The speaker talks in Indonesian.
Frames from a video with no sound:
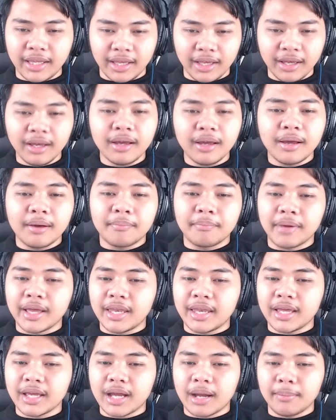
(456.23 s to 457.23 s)
ya.
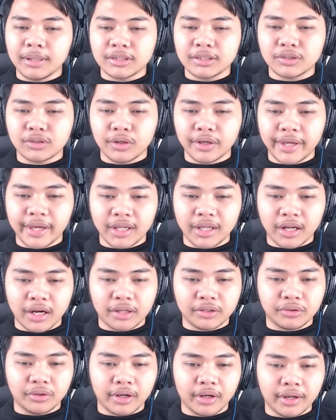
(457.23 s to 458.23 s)
Mining cobblestone
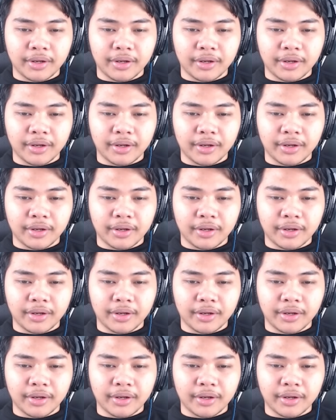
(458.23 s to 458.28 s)
generator ya.